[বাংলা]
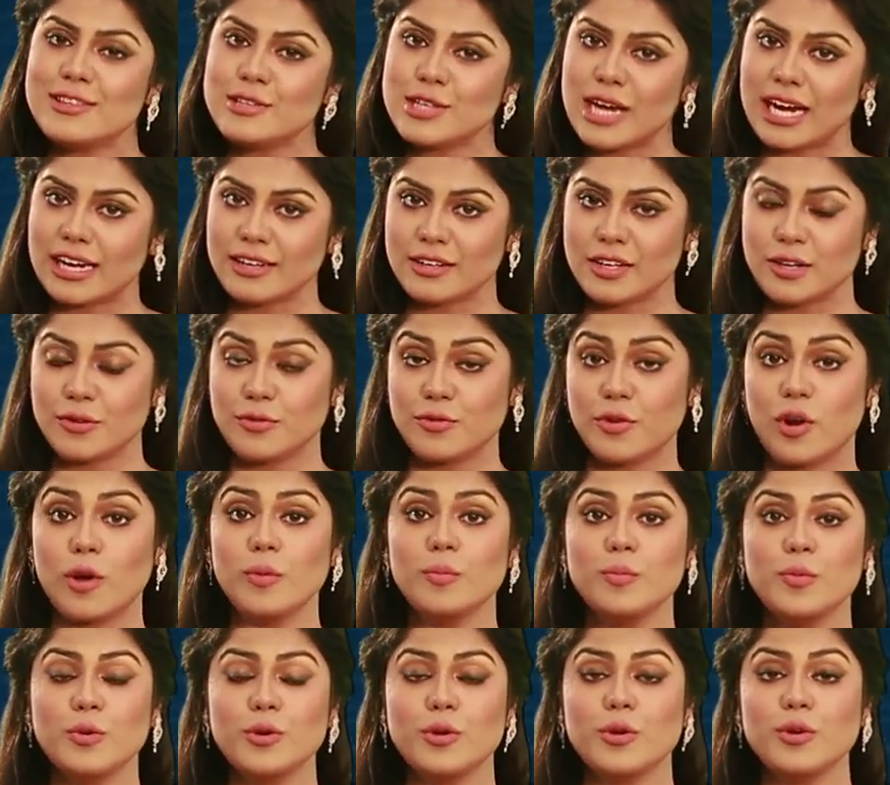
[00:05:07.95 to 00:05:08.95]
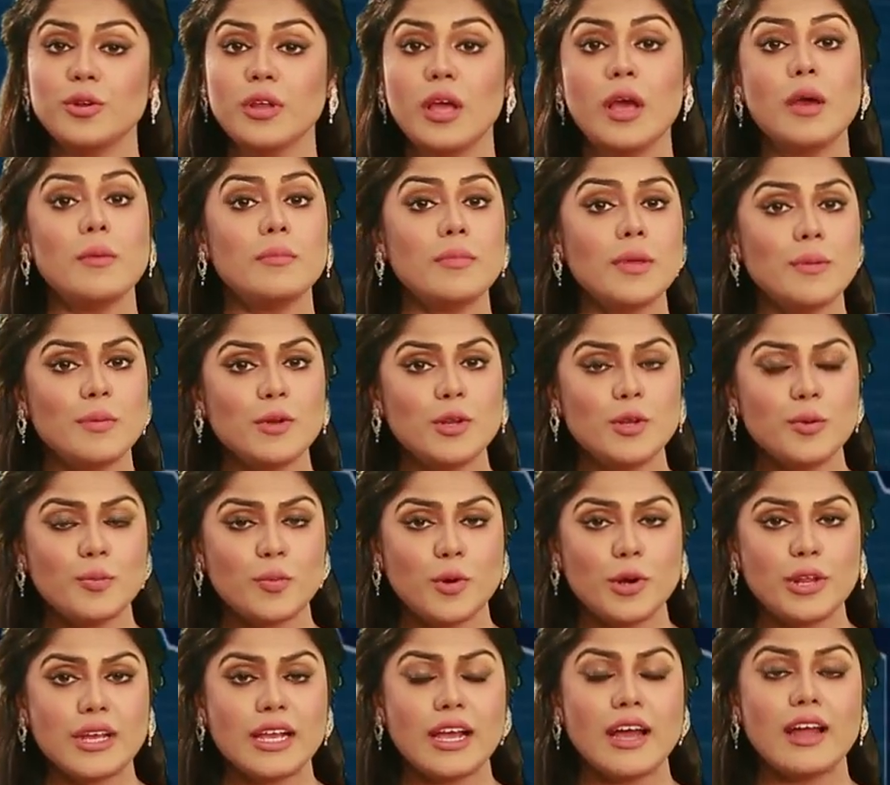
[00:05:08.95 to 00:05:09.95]
চাকরির ফর্ম পূরণ বিভিন্ন
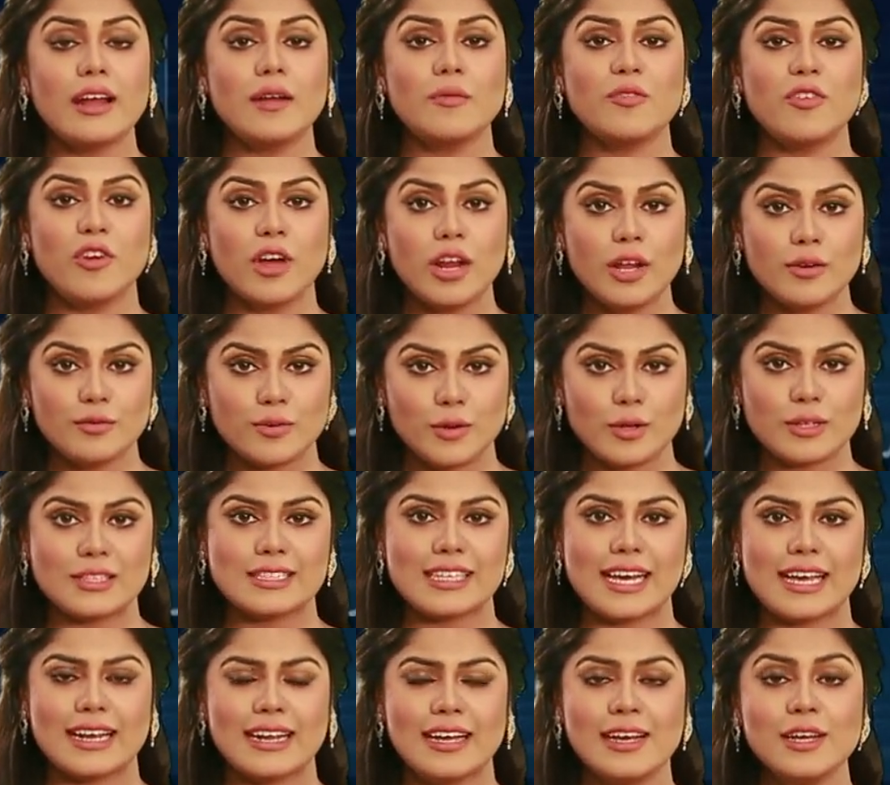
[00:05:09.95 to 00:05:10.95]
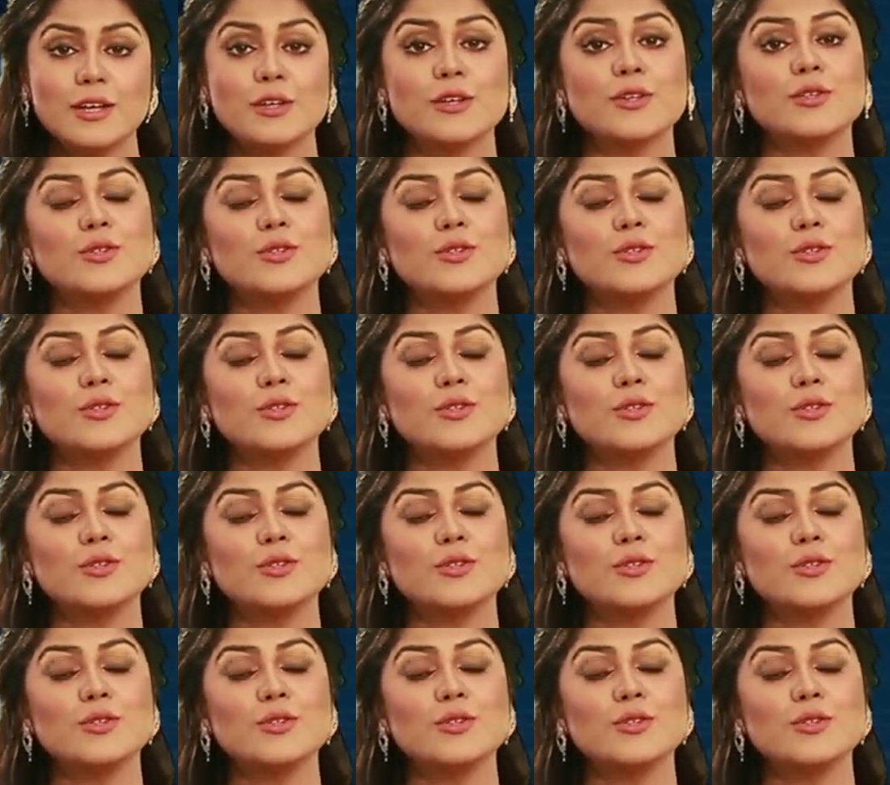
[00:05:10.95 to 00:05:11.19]
পরীক্ষার ফলাফল জানা